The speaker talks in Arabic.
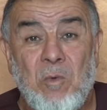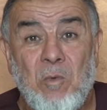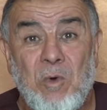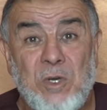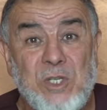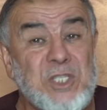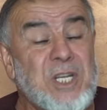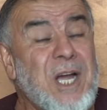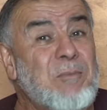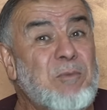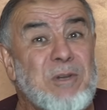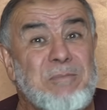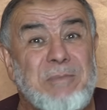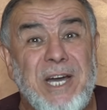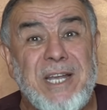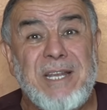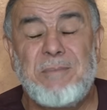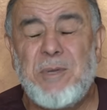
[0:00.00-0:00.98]
والشعب
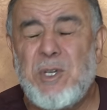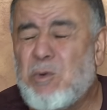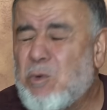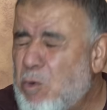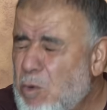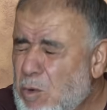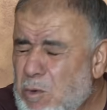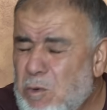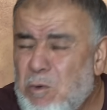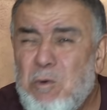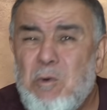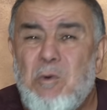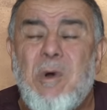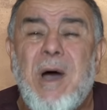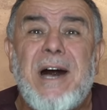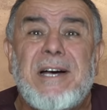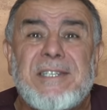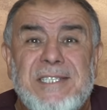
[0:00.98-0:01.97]
المغربي
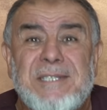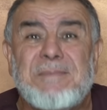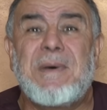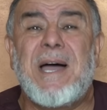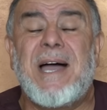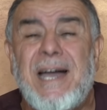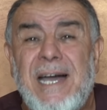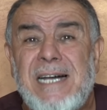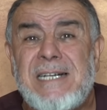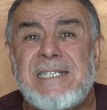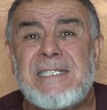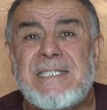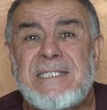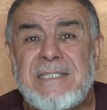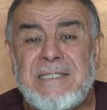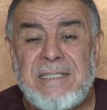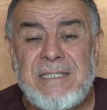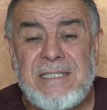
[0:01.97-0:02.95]
كله أصبح
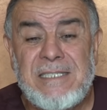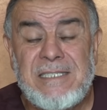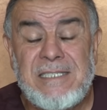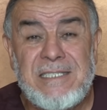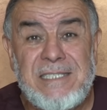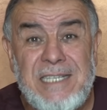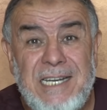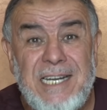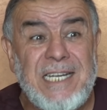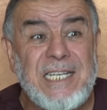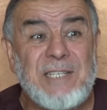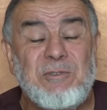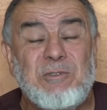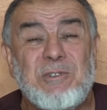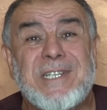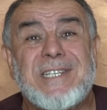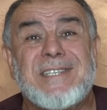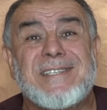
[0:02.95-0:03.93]

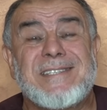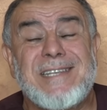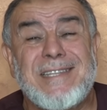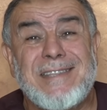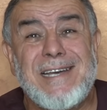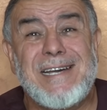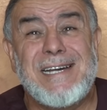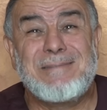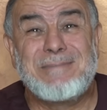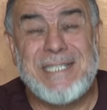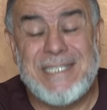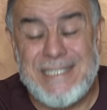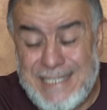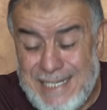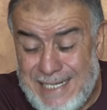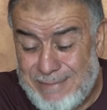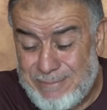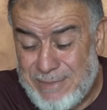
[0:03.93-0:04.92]
يعرف قصتها
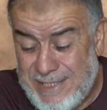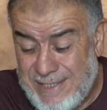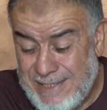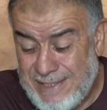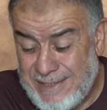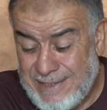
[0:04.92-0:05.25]
بالكامل